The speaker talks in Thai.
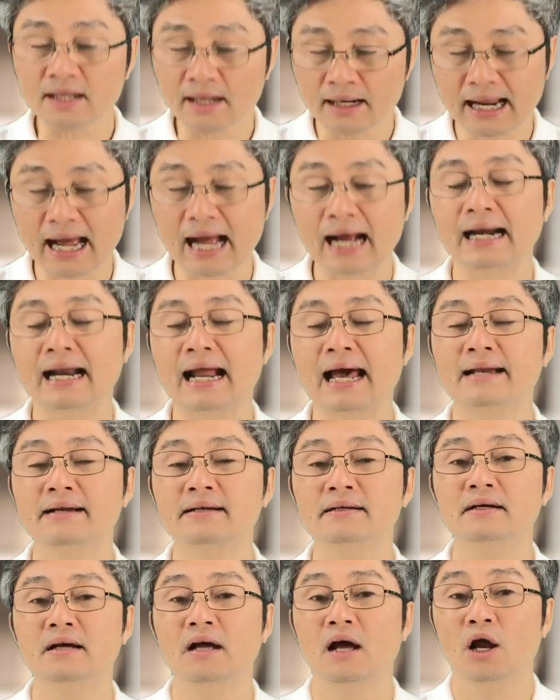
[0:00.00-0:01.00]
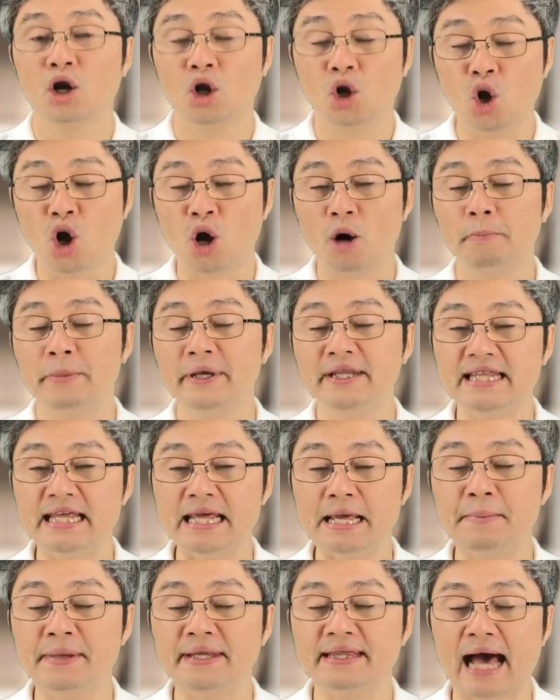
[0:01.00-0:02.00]
ดังนั้นลองพิถี
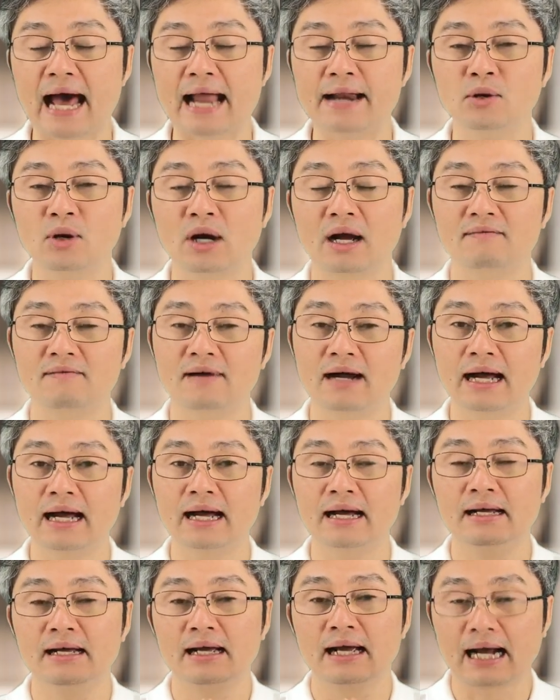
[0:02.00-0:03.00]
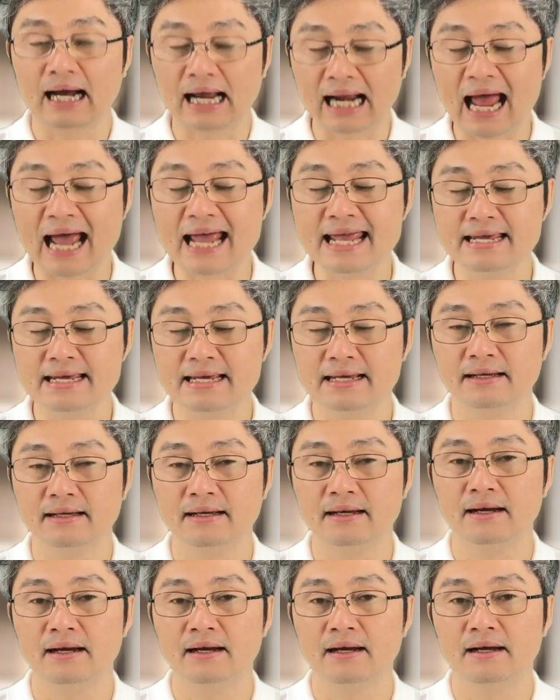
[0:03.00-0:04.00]
พิถันดูครับว่าใคร
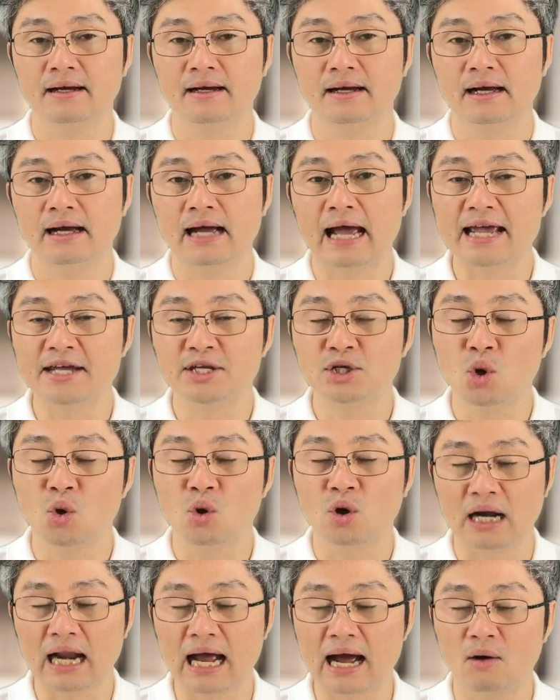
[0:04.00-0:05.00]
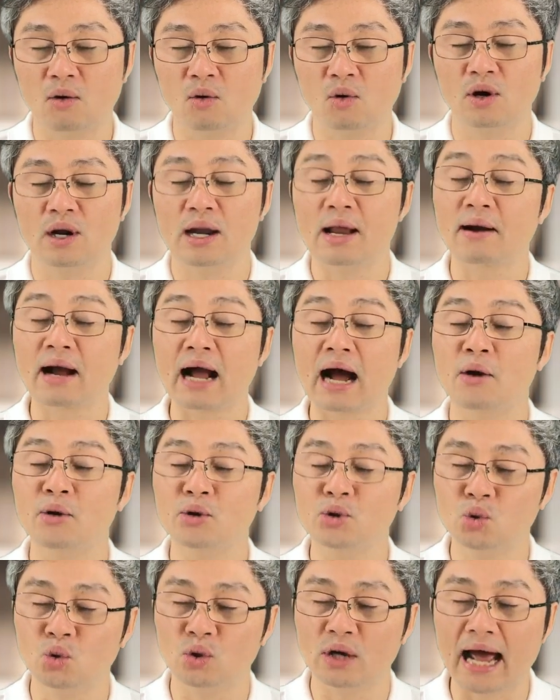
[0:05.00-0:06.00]
ให้โชคเราแล้วเขาอ
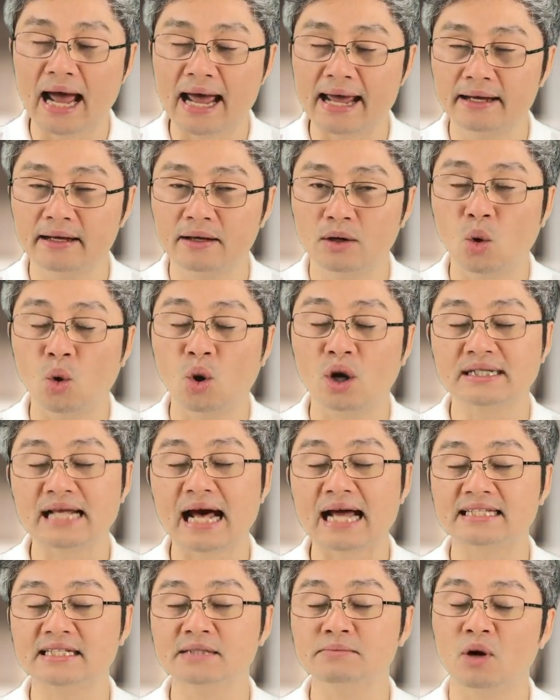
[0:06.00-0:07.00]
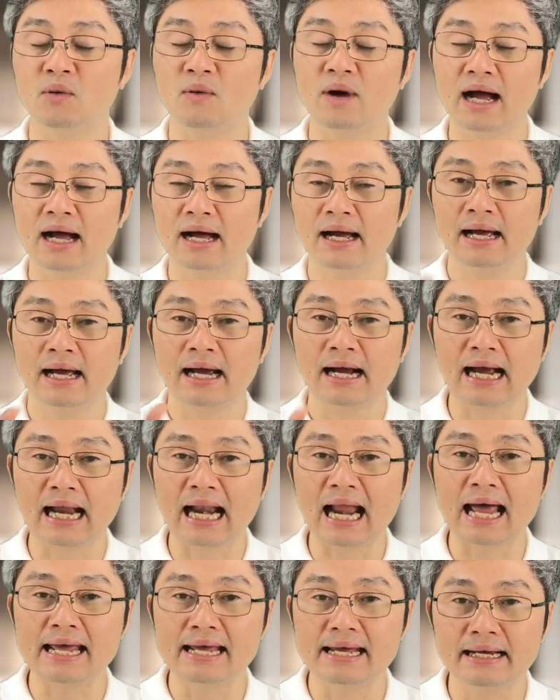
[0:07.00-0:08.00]
ยู่ไหนโหราศาสตร์จึงบอกว่าใคร
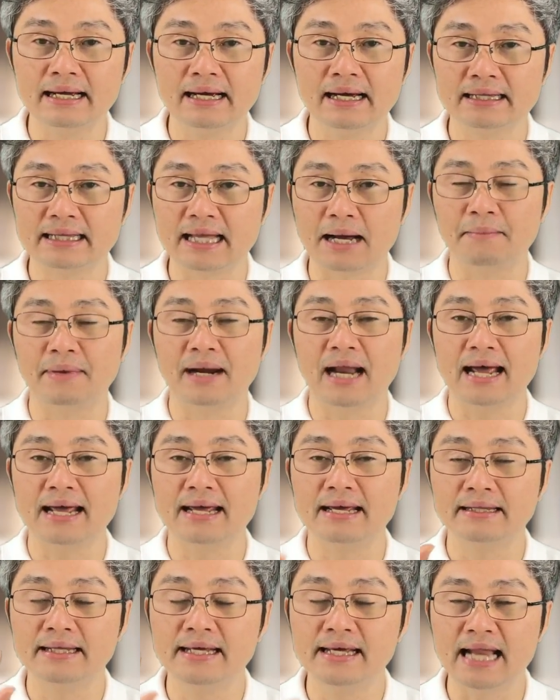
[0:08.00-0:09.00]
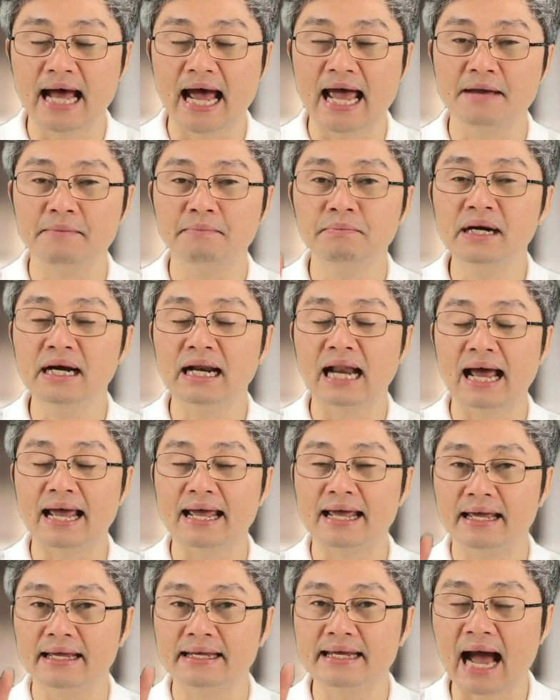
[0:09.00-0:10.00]
ทำอะไรที่ไหนเมื่อไหร่
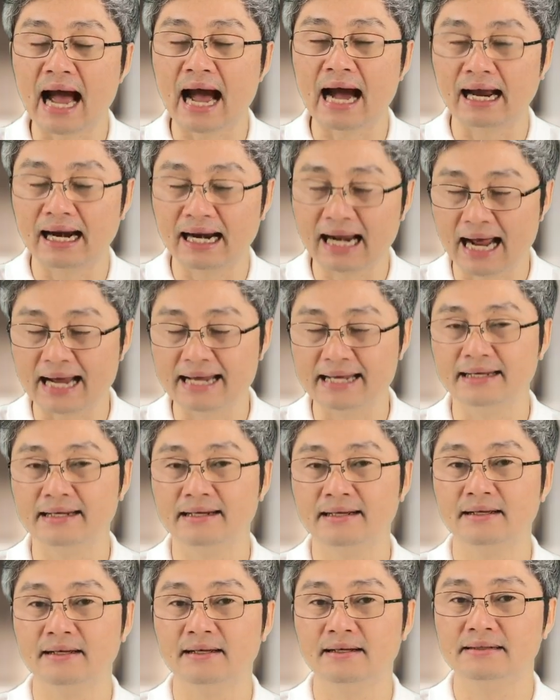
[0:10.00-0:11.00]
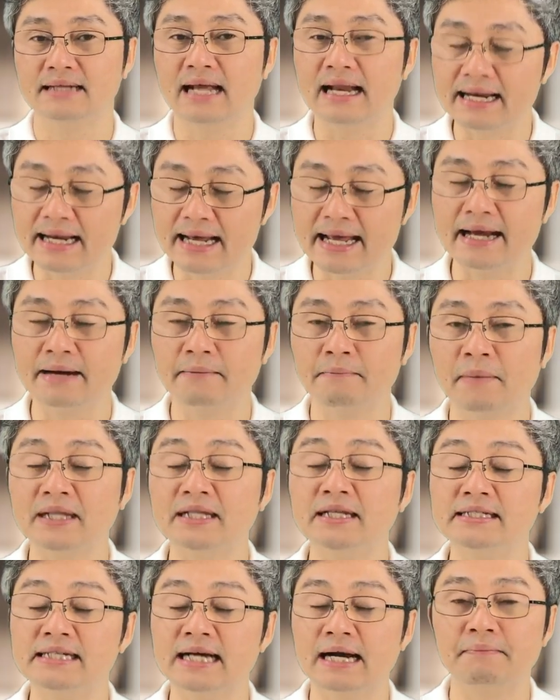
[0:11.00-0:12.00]
อย่างไร นั่นเองมันถึ
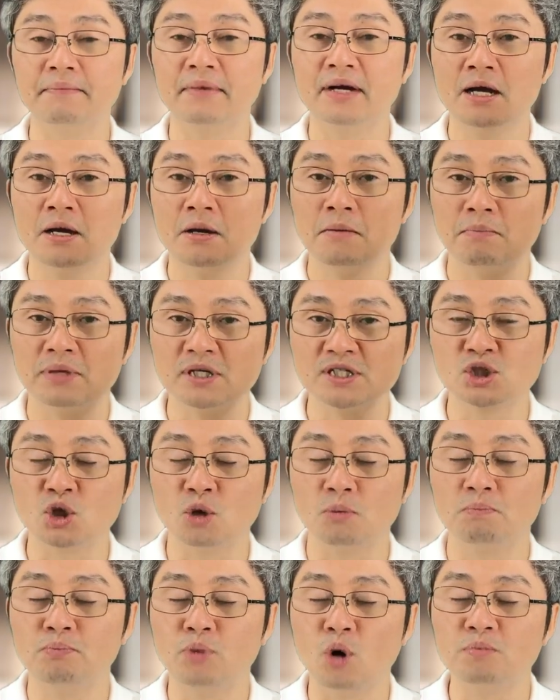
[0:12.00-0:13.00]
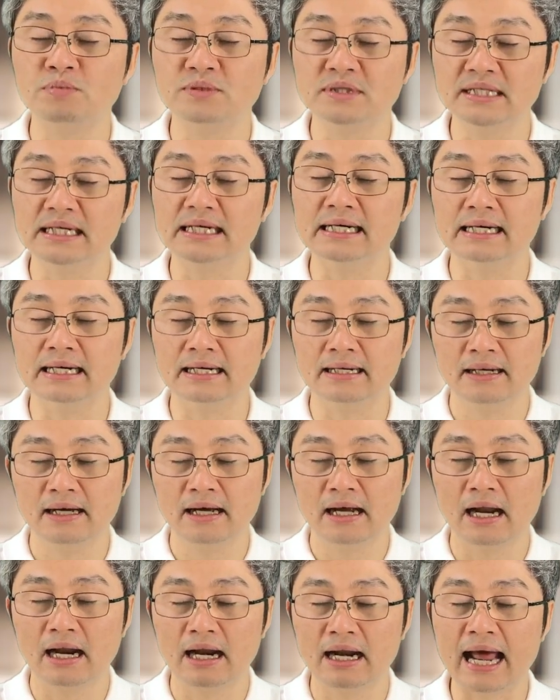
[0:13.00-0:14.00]
งจะประสบพบเจอ
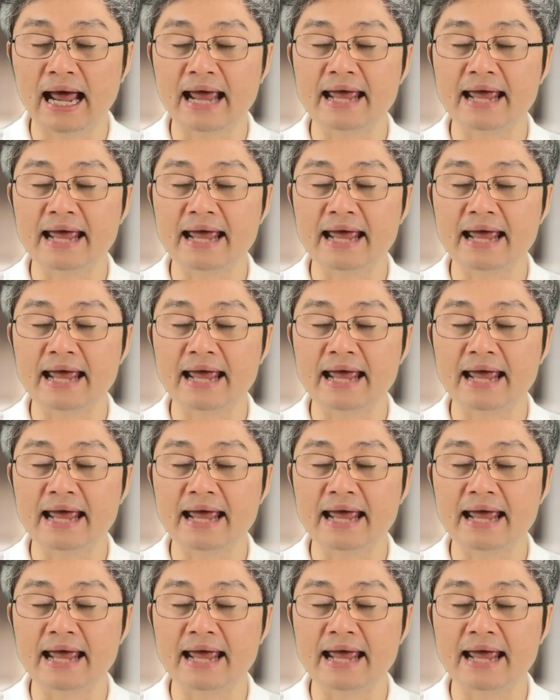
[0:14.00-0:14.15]
ใน